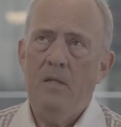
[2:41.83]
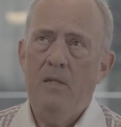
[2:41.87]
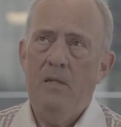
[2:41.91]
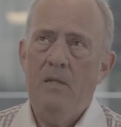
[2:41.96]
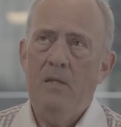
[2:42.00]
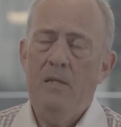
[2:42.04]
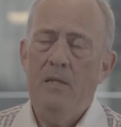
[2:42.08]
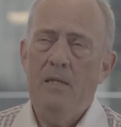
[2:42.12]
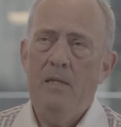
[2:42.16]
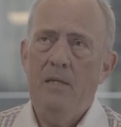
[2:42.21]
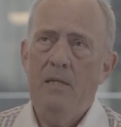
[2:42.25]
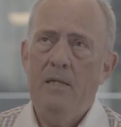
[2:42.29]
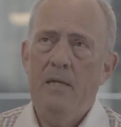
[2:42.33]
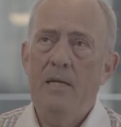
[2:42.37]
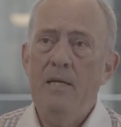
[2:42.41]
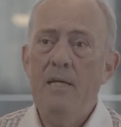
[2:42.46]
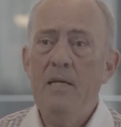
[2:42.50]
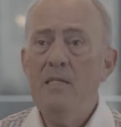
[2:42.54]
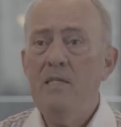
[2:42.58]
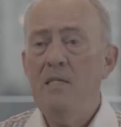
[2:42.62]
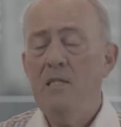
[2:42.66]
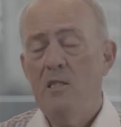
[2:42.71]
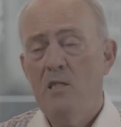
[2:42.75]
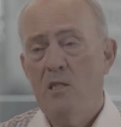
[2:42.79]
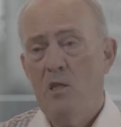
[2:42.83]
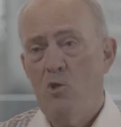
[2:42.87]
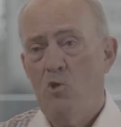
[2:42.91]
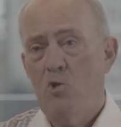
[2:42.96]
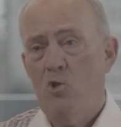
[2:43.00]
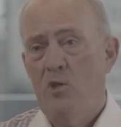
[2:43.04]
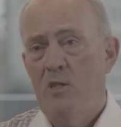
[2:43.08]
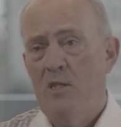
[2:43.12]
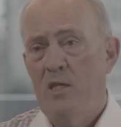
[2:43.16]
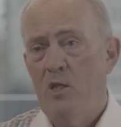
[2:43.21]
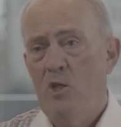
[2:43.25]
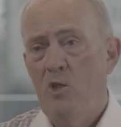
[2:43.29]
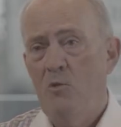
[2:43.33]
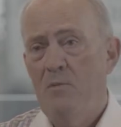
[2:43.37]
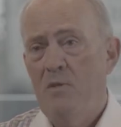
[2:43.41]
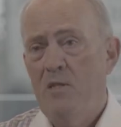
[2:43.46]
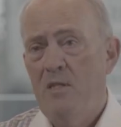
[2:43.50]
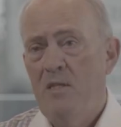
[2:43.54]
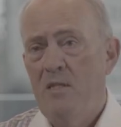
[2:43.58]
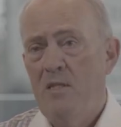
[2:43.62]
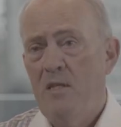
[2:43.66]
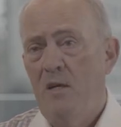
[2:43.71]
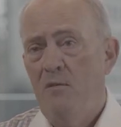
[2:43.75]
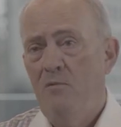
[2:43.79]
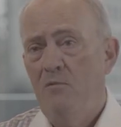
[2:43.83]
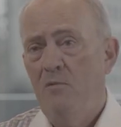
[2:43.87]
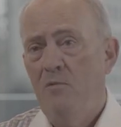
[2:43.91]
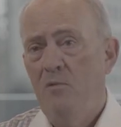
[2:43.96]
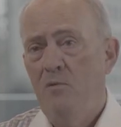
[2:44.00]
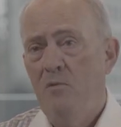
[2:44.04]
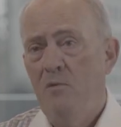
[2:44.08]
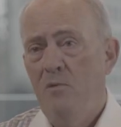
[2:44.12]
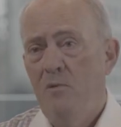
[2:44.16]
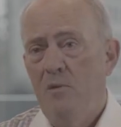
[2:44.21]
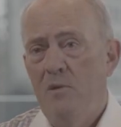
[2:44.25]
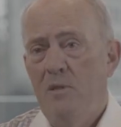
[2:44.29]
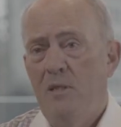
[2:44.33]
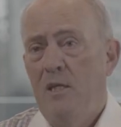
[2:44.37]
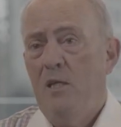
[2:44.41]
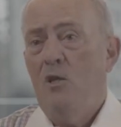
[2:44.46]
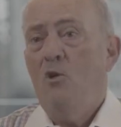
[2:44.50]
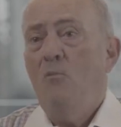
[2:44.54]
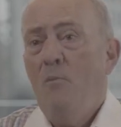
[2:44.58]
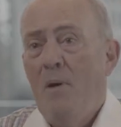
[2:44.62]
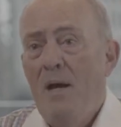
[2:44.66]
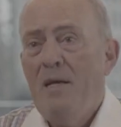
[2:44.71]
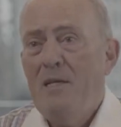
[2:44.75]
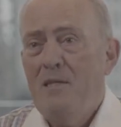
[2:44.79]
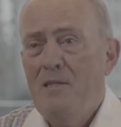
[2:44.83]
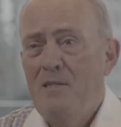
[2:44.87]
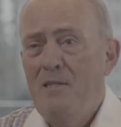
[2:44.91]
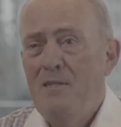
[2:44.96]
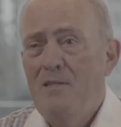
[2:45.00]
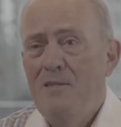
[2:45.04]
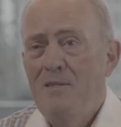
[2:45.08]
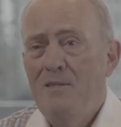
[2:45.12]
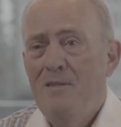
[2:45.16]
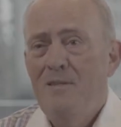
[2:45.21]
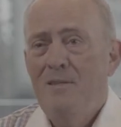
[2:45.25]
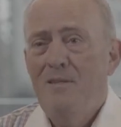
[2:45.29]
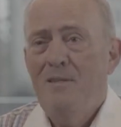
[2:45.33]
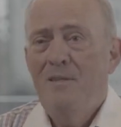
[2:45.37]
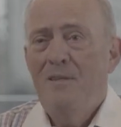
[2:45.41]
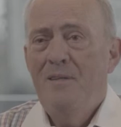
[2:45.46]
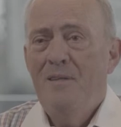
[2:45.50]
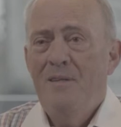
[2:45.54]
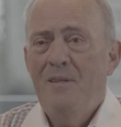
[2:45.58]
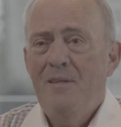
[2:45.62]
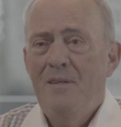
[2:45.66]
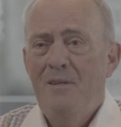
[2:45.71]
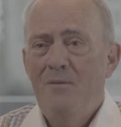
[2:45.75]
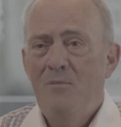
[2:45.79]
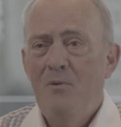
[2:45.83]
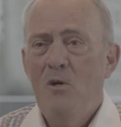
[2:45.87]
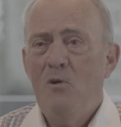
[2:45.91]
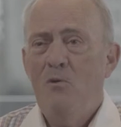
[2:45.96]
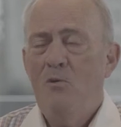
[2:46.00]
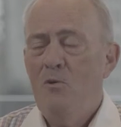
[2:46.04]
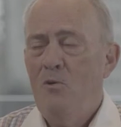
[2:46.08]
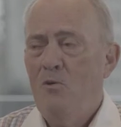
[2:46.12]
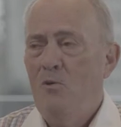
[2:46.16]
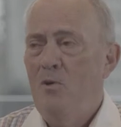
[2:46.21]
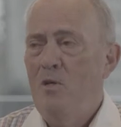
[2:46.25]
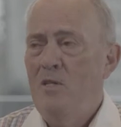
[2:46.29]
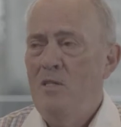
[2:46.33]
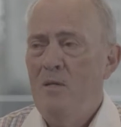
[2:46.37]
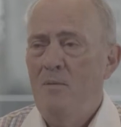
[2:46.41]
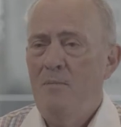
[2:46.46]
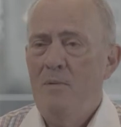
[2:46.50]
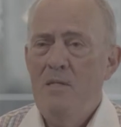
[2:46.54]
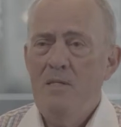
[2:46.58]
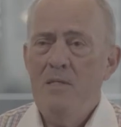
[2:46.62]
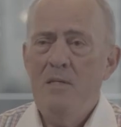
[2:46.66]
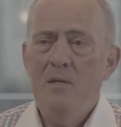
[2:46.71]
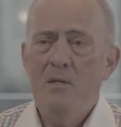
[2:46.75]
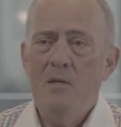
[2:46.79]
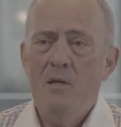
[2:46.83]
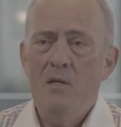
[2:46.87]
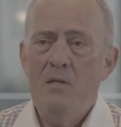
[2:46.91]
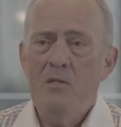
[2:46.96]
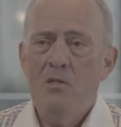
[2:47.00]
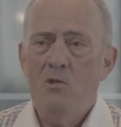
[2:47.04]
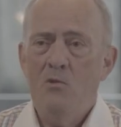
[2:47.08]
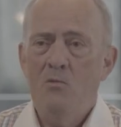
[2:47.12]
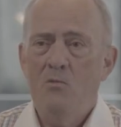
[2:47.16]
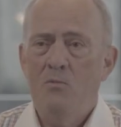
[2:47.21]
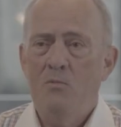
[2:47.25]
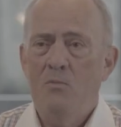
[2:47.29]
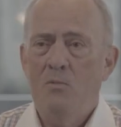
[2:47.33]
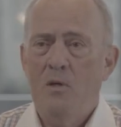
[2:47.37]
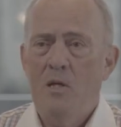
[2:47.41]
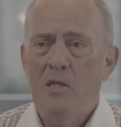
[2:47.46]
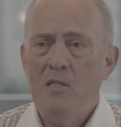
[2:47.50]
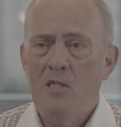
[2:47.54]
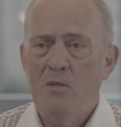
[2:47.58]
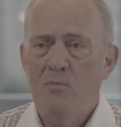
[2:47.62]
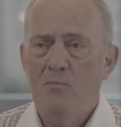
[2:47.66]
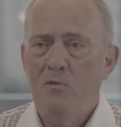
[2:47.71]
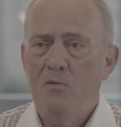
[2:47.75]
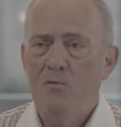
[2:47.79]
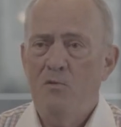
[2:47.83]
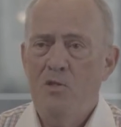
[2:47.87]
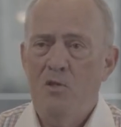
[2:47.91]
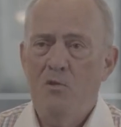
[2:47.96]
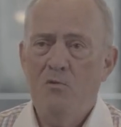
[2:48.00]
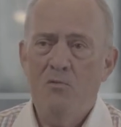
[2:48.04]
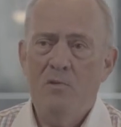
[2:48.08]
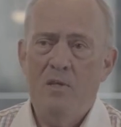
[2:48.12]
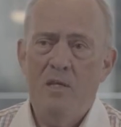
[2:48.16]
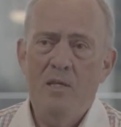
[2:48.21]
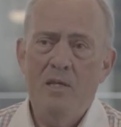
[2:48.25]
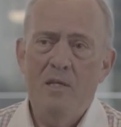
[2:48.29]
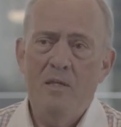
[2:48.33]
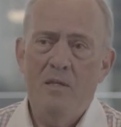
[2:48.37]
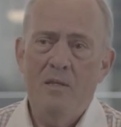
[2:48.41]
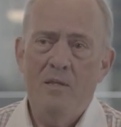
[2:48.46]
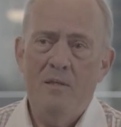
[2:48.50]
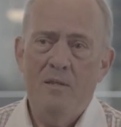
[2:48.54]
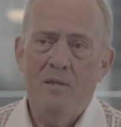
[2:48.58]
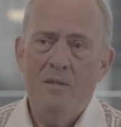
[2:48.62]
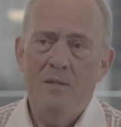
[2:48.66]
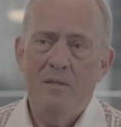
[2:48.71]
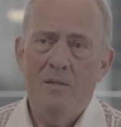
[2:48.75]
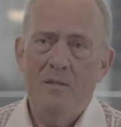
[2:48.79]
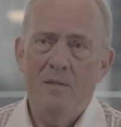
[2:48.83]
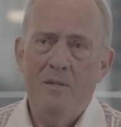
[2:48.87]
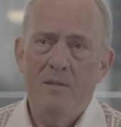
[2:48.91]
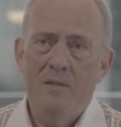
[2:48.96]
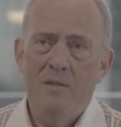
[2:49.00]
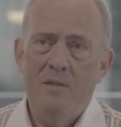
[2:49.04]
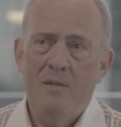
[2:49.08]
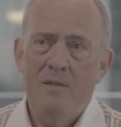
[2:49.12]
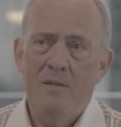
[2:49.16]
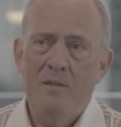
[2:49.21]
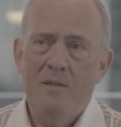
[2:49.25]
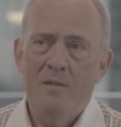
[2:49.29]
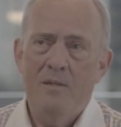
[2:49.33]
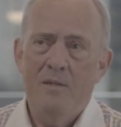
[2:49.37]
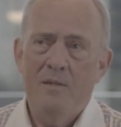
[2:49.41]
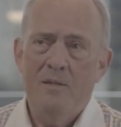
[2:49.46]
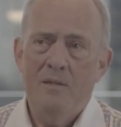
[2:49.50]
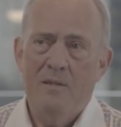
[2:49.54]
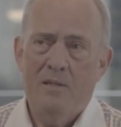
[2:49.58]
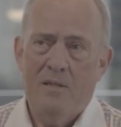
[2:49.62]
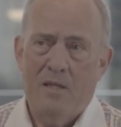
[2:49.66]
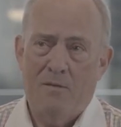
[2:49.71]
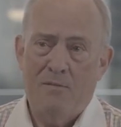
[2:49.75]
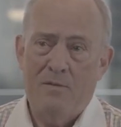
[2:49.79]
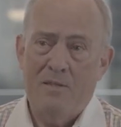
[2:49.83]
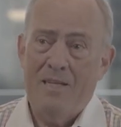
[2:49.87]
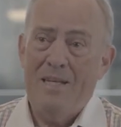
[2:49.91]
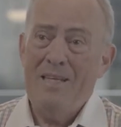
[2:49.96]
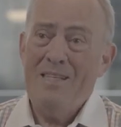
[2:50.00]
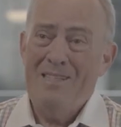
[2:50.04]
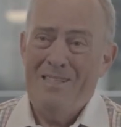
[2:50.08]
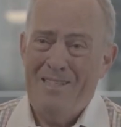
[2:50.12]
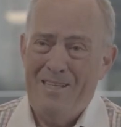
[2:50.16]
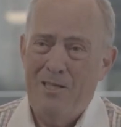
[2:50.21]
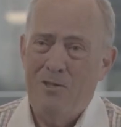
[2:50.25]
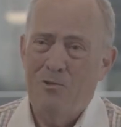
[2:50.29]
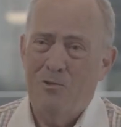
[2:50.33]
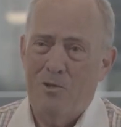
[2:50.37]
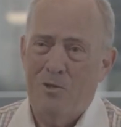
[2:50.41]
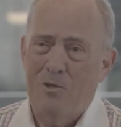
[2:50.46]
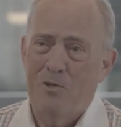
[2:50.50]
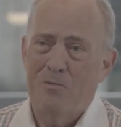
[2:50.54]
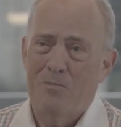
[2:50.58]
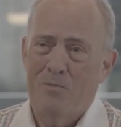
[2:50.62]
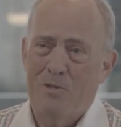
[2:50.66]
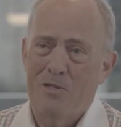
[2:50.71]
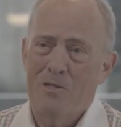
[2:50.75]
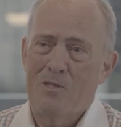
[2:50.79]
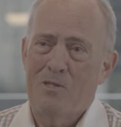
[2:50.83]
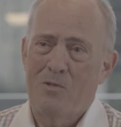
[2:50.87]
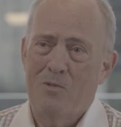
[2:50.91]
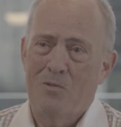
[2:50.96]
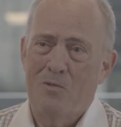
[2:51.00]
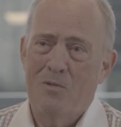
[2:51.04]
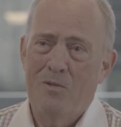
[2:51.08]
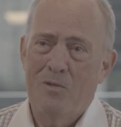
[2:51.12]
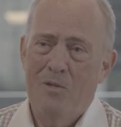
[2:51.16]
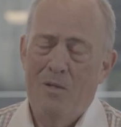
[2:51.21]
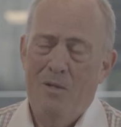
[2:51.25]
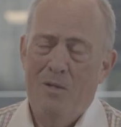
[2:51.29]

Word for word: E aí esses associados precisavam, queriam mais. E uma coisa a mais, é, é, essa profissão estava tá nascendo aqui no Brasil.